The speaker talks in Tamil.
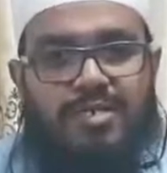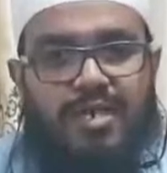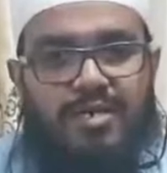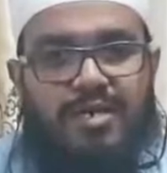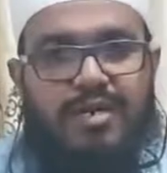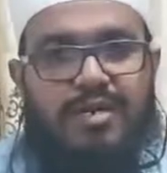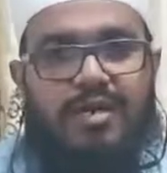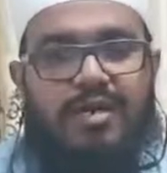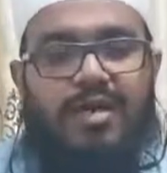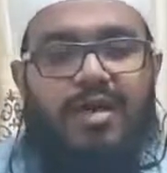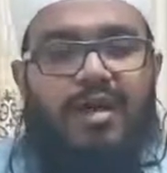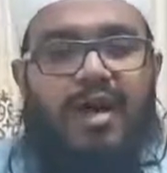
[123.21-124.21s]
சட்டங்கள்
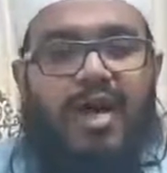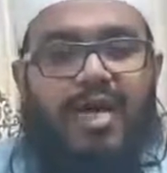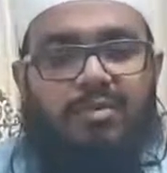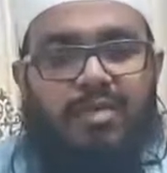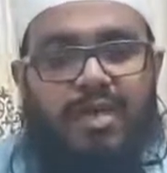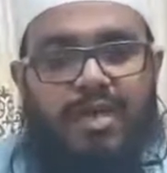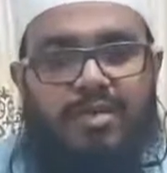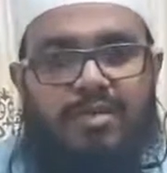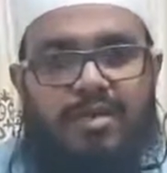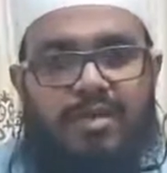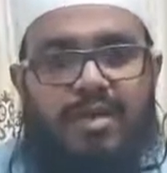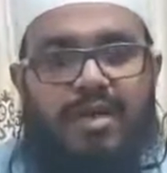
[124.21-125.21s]
அரபு
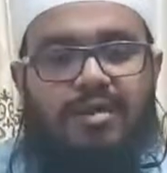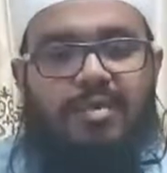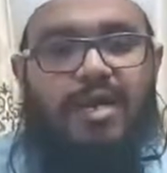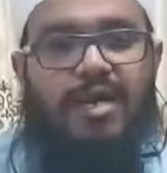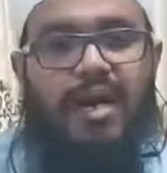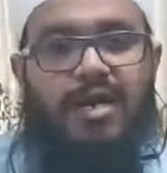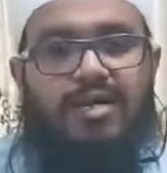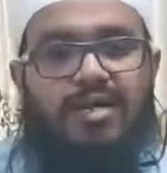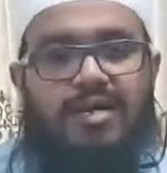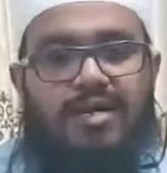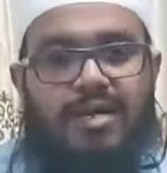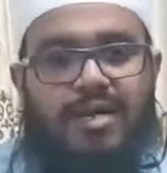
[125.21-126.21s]
எழுத்துக்களை
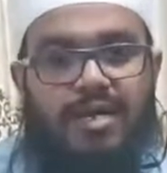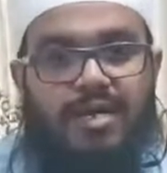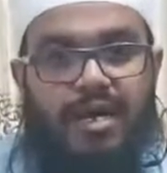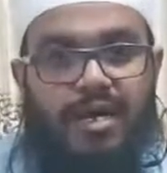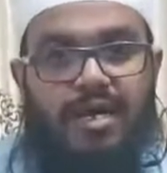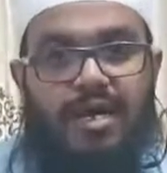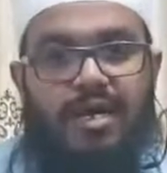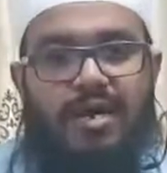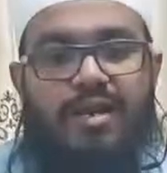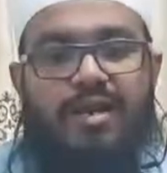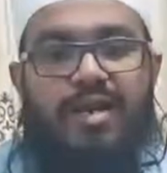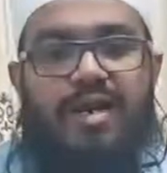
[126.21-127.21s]
வெளியாக்கின்ற இடங்கள்
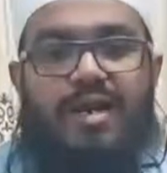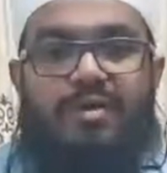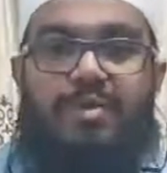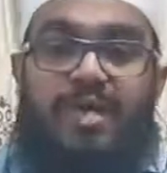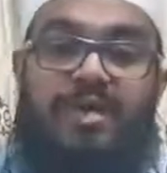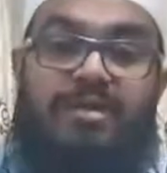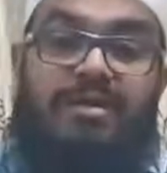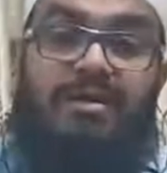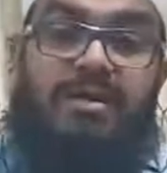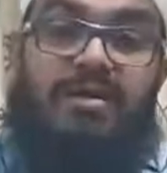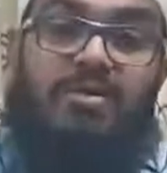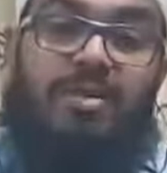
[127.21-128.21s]
அரபு
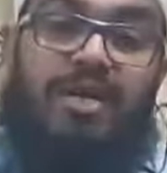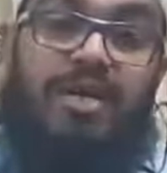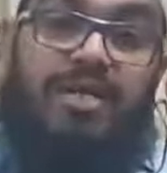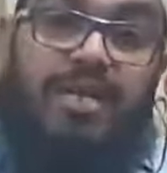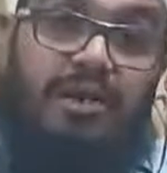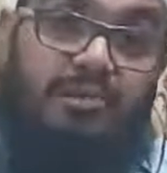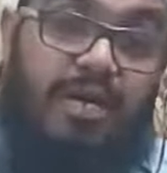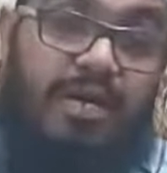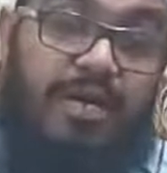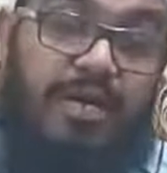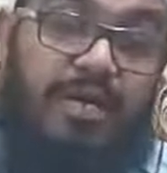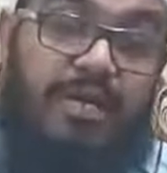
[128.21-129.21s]
எழுத்துக்களுடைய
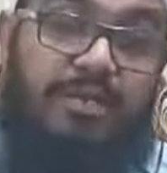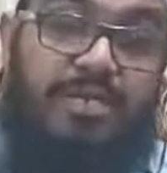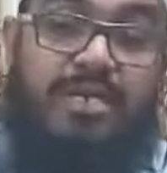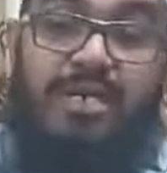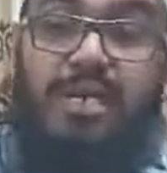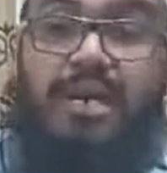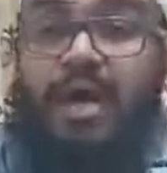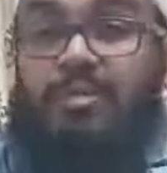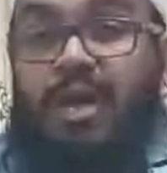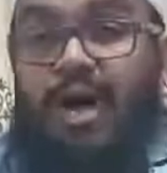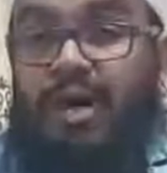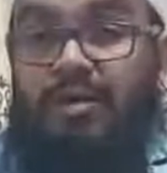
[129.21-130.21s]
தன்மைகள் இவற்றையெல்லாம்
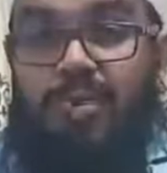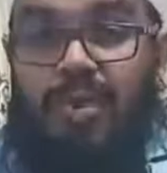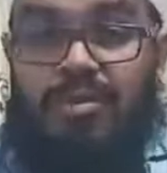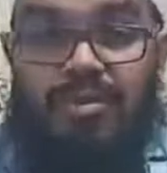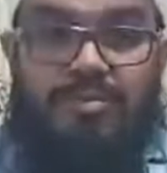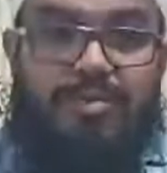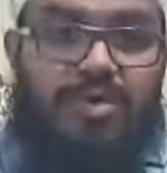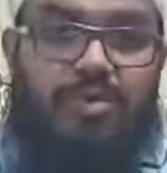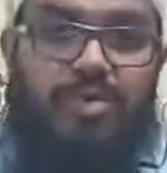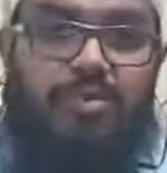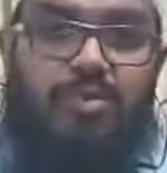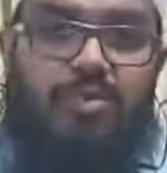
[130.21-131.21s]
நாங்கள் படித்து
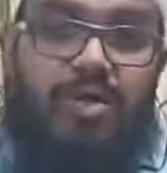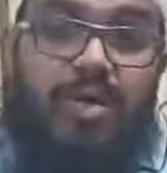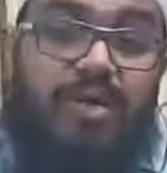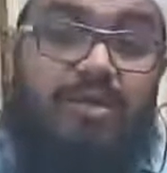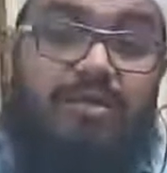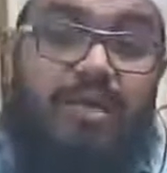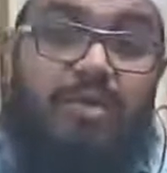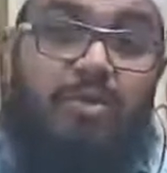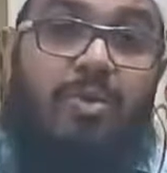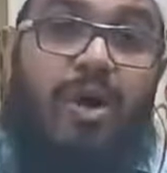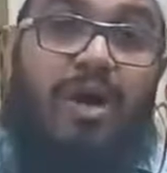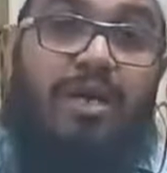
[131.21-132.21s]
விட்டோம் ஒரு எழுத்தை
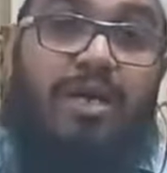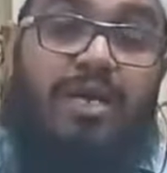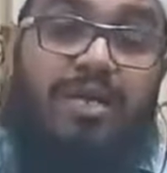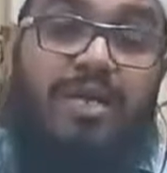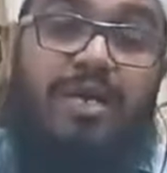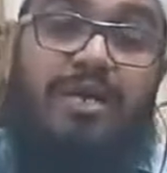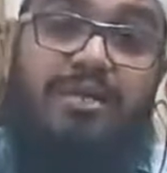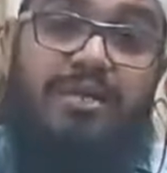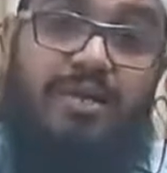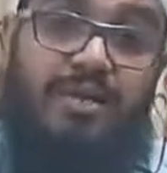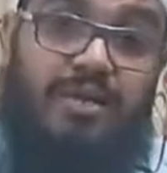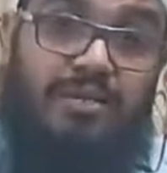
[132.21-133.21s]
எவ்வாறு எந்த
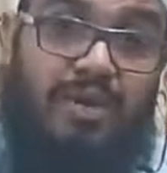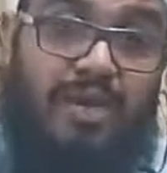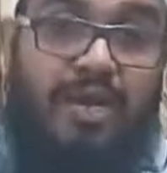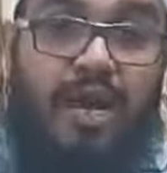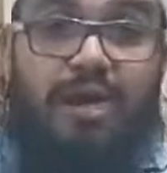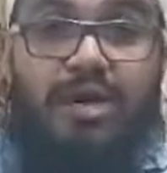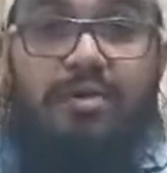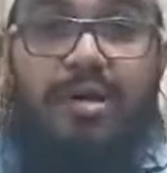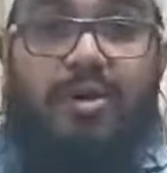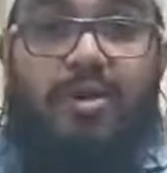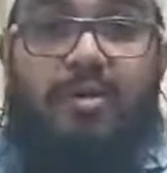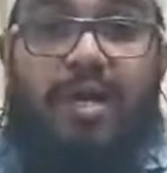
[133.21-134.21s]
இடத்திலிருந்து வெளியாக்க
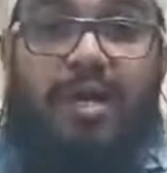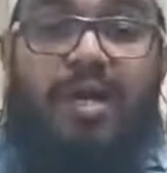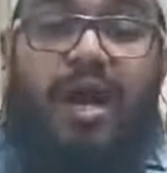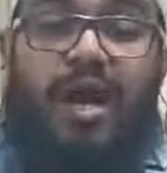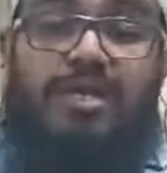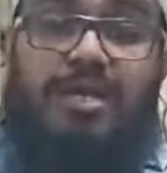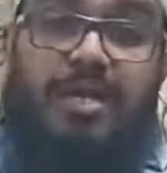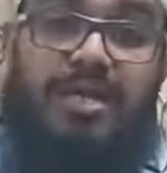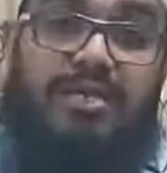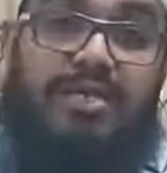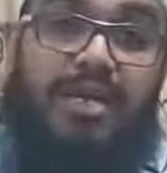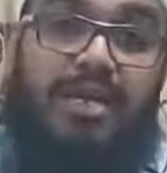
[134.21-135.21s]
வேண்டும் அந்த
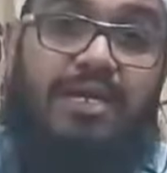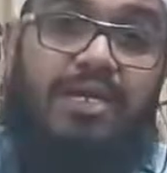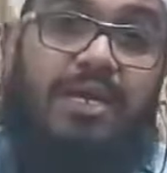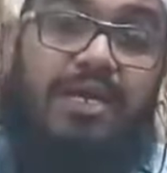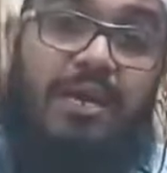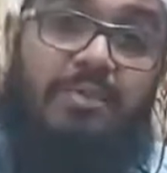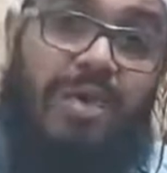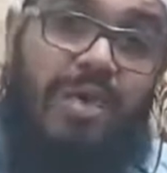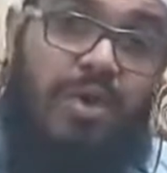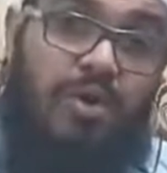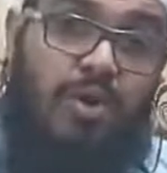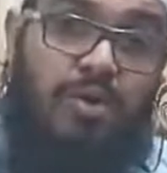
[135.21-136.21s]
எழுத்தை எந்த
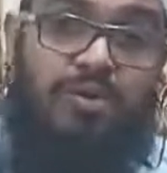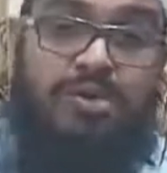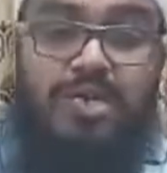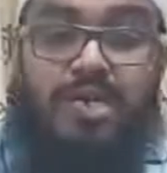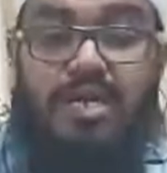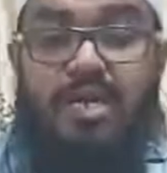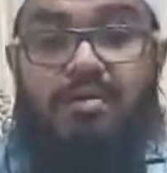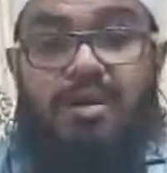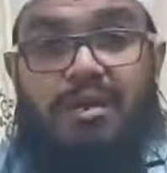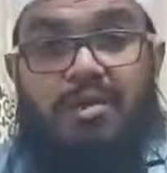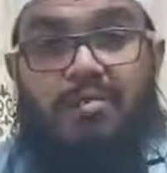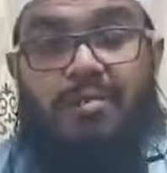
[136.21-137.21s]
தன்மைகளோடு உச்சரிக்க
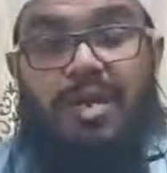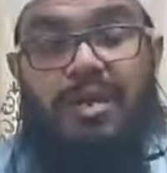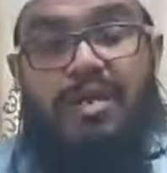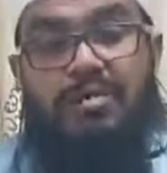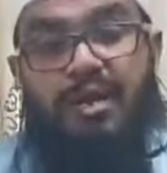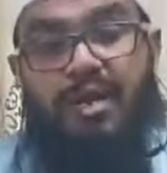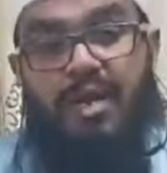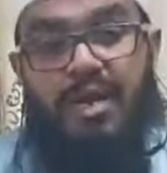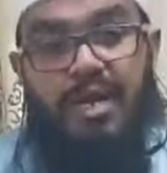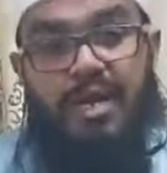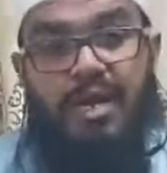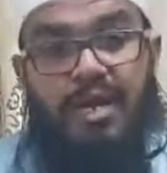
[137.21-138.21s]
வேண்டும் என்ற
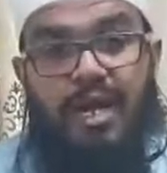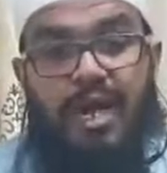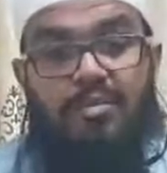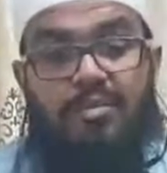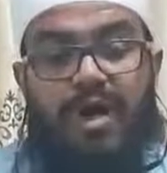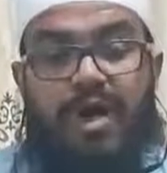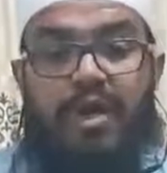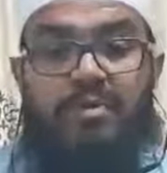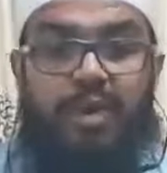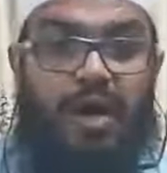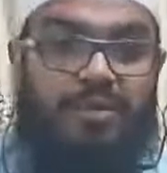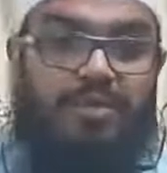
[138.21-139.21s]
விடயங்களை எல்லாம்
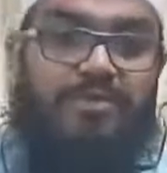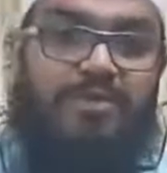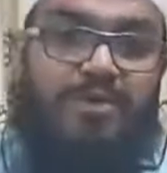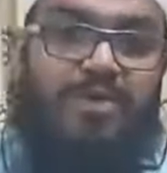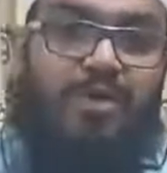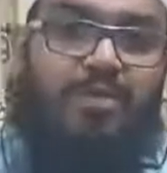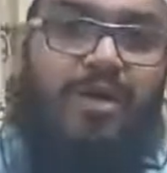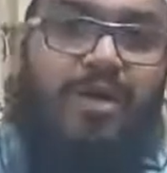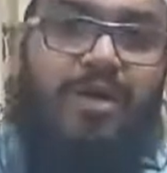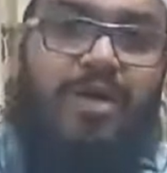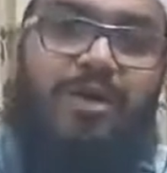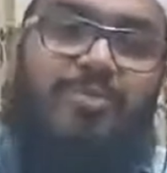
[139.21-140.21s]
நாங்கள் பார்த்து விட்டோம்
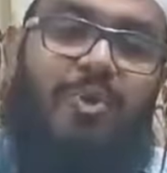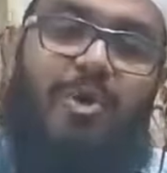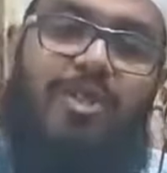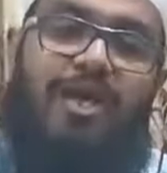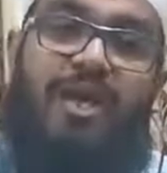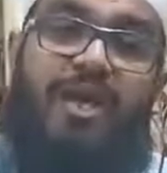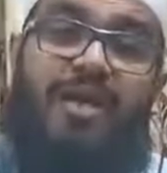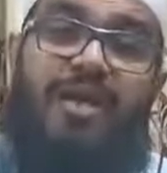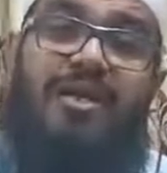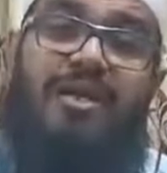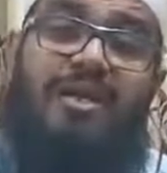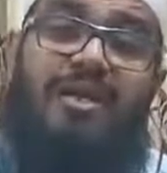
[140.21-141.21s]
இப்பொழுது
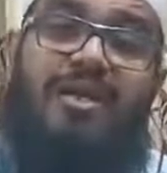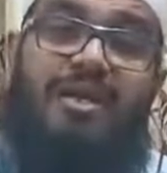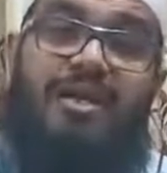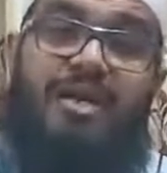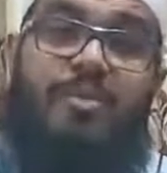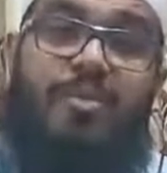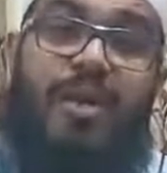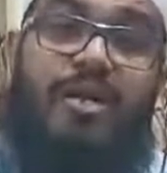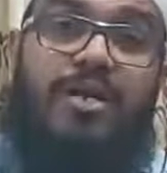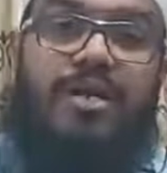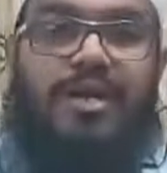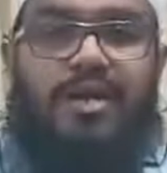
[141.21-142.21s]
எங்களுக்கு இருக்கின்ற
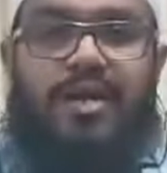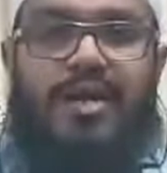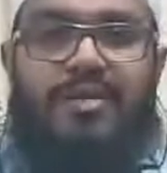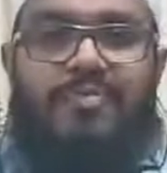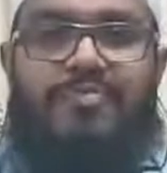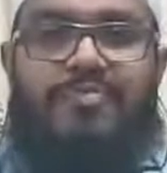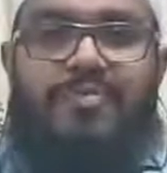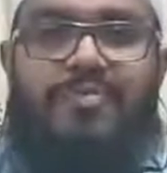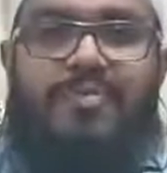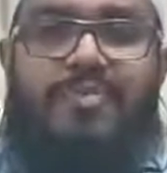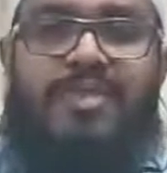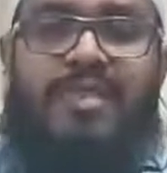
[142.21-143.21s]
பங்கு என்ன
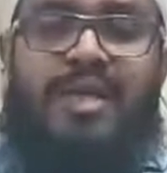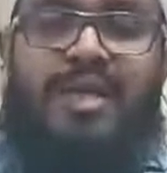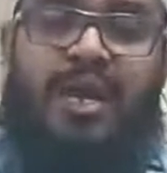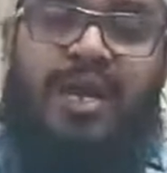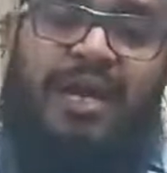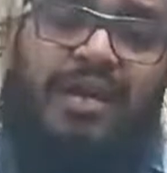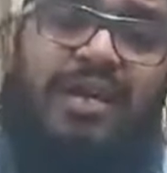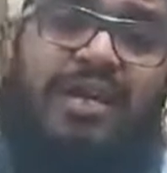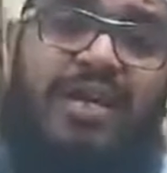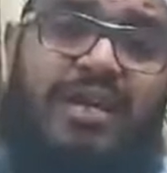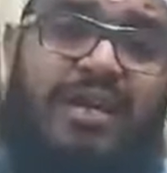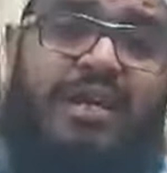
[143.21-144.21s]

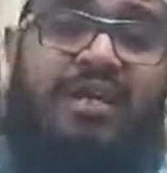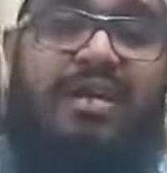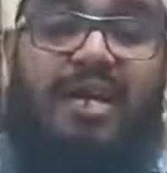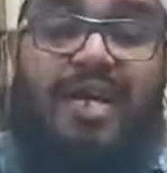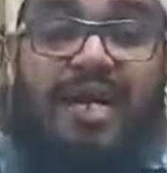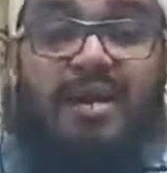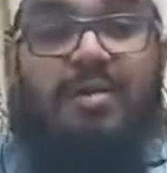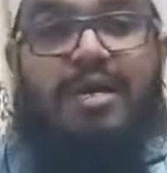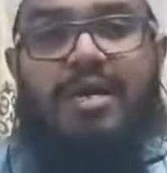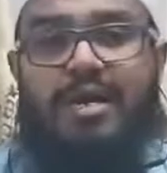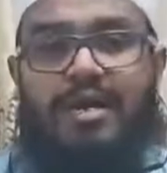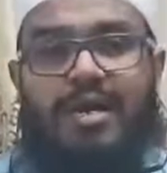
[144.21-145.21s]
எங்களுக்கு இருக்கின்ற கடமை
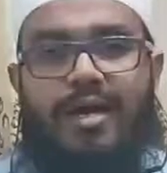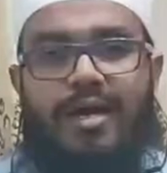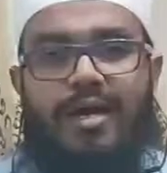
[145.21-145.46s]
என்ன